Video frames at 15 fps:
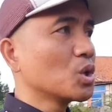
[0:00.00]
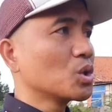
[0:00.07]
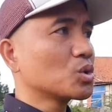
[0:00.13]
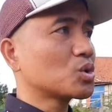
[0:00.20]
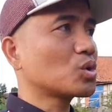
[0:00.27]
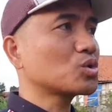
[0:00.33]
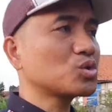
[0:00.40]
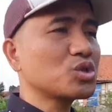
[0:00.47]

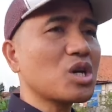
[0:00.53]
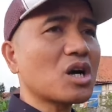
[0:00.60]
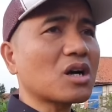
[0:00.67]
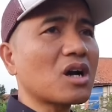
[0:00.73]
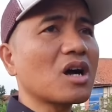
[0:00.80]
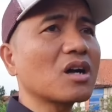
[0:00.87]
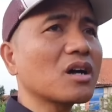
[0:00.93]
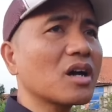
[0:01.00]
terus dia
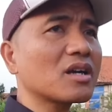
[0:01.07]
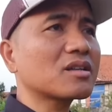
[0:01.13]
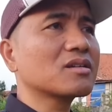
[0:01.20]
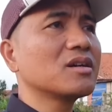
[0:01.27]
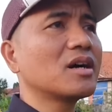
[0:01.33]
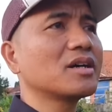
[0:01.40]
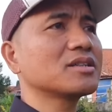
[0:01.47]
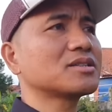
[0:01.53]
kaget
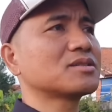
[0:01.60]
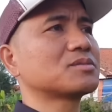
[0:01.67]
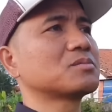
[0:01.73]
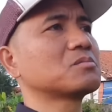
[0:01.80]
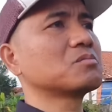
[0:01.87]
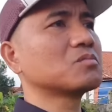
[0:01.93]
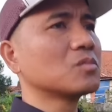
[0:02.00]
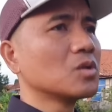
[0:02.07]
guys
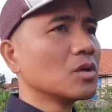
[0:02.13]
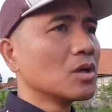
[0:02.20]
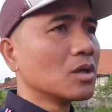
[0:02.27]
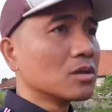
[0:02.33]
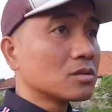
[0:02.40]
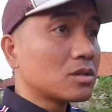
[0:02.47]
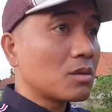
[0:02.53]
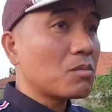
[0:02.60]

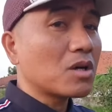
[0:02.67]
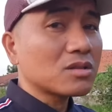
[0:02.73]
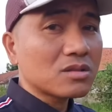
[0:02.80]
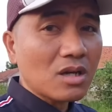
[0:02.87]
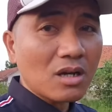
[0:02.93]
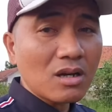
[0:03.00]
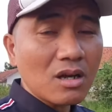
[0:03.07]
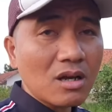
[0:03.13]

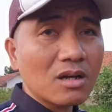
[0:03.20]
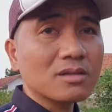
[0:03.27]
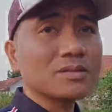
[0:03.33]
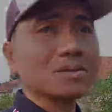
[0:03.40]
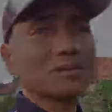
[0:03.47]
sabasana